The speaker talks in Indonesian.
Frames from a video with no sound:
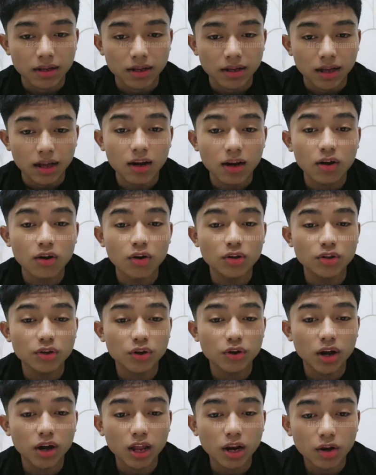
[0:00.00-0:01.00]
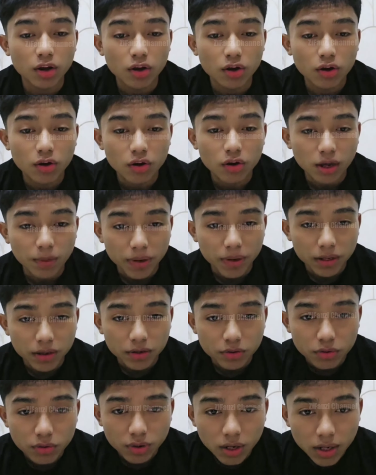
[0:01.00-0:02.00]
halo nyo halo kameranya
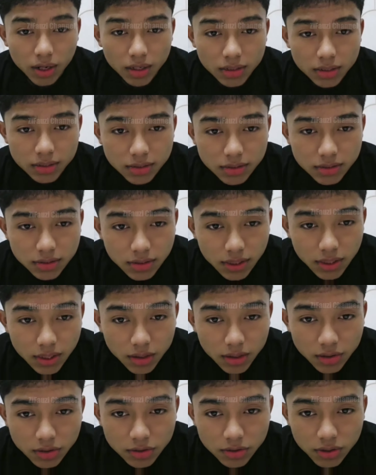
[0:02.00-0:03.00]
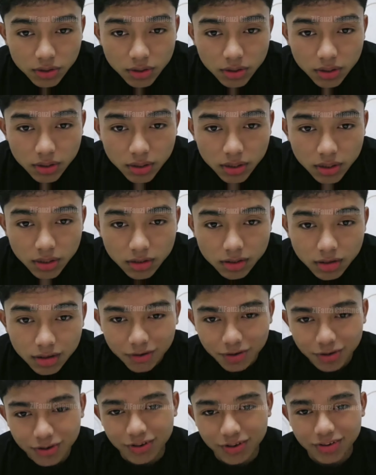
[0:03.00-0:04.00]
kurang setelannya soalnya ganteng. aduh